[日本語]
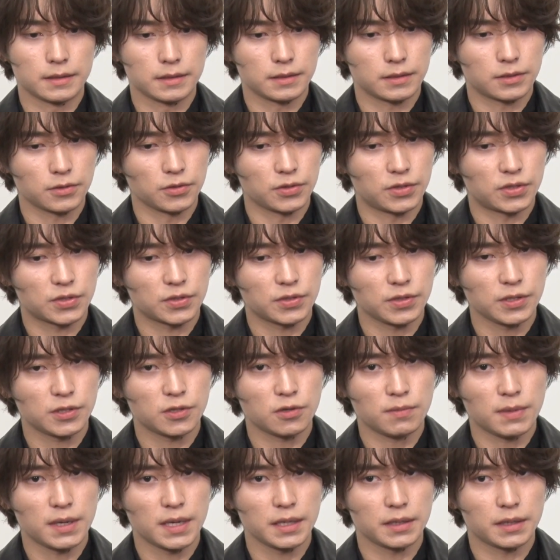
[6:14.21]
すごい作り
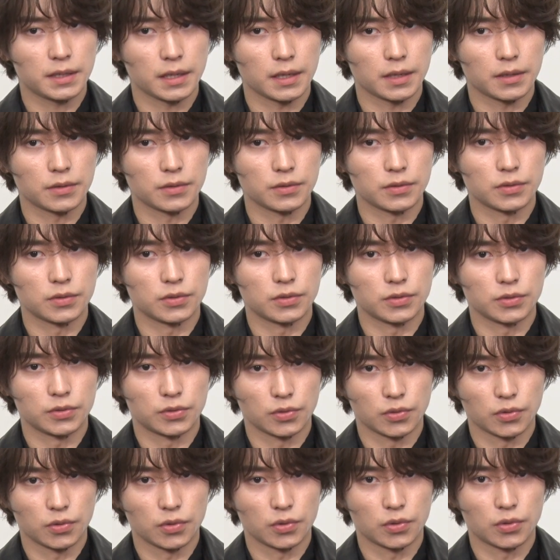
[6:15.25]
込まれてる
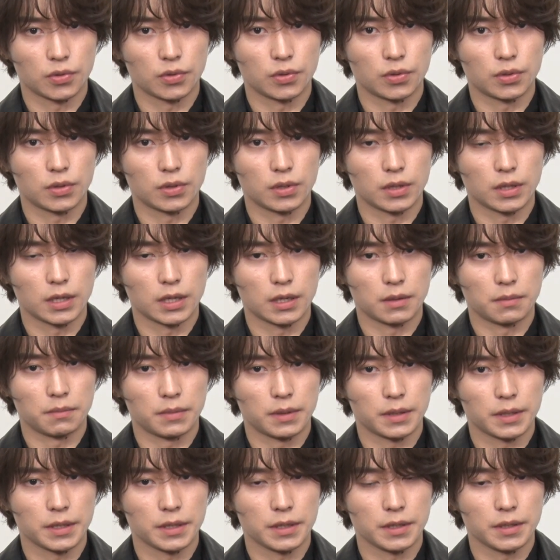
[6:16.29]
とあん
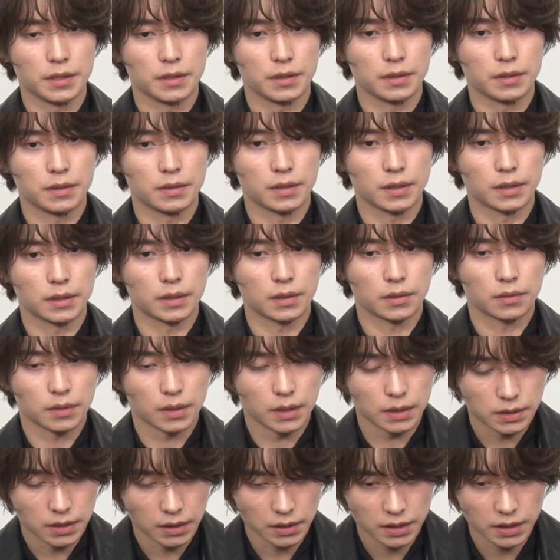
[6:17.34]
まりなんだろう
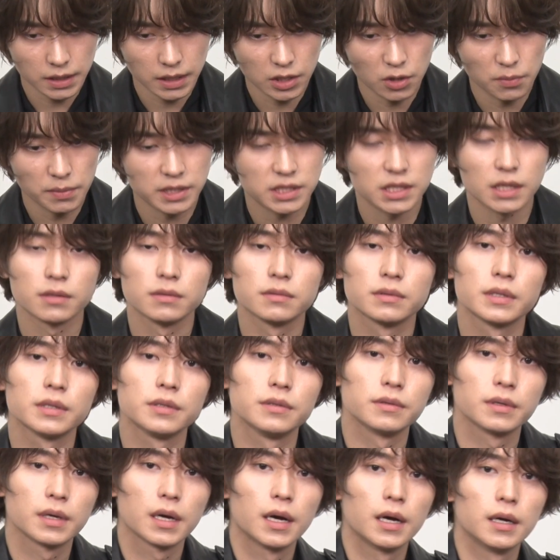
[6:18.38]
な先が読めちゃうってい
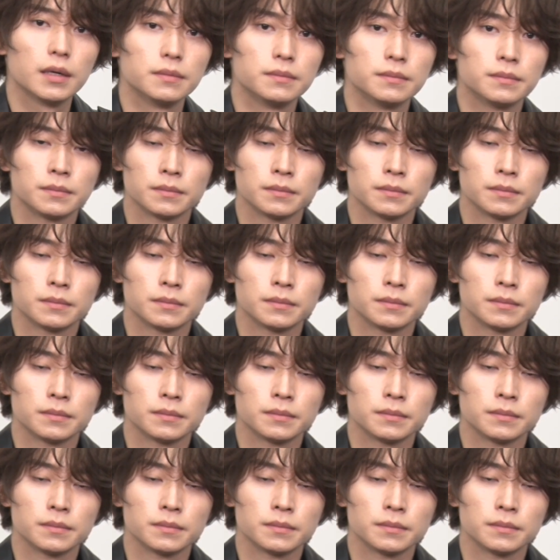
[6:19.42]
うか